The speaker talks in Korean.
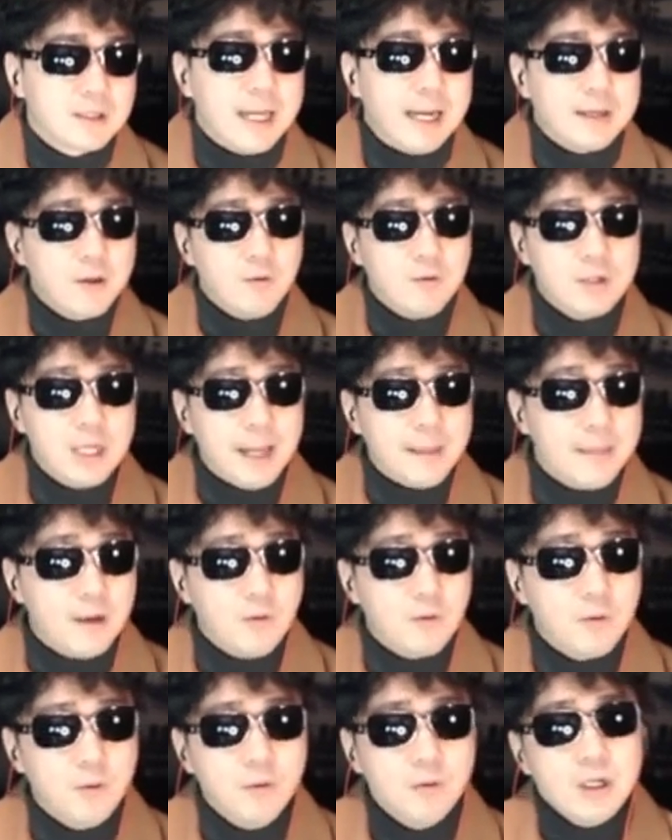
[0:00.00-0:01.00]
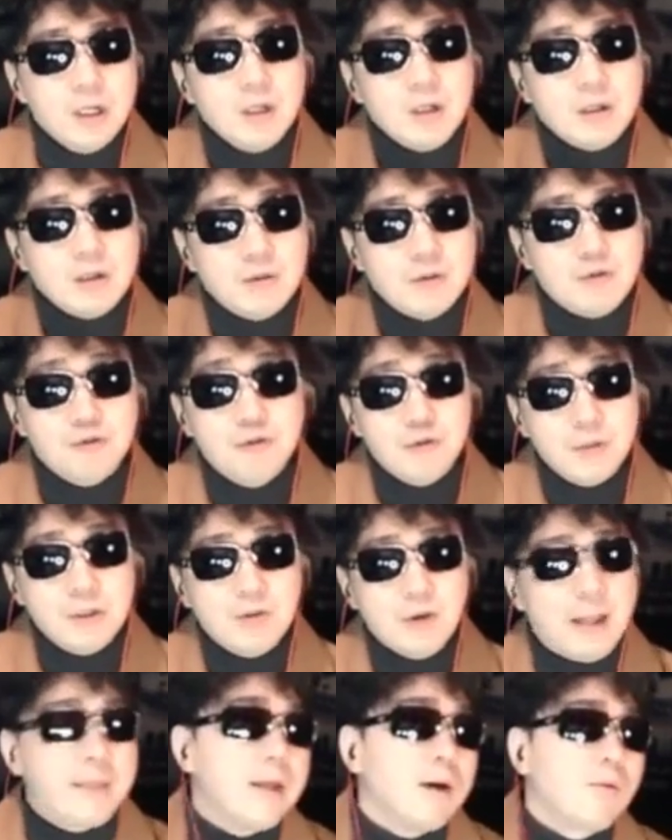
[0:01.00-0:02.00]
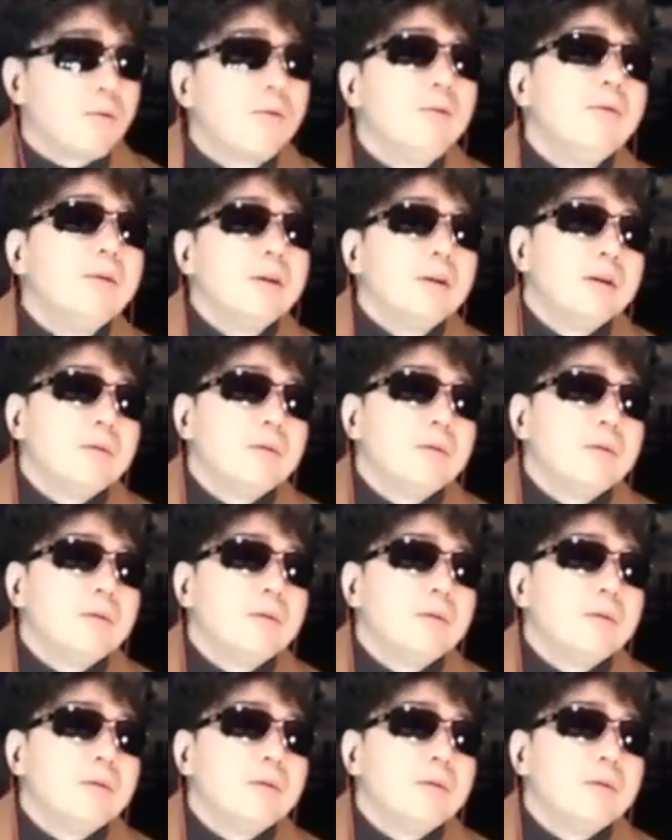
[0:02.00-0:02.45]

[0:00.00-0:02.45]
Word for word: 나경원이 안 나오고 유승민도 안 나오고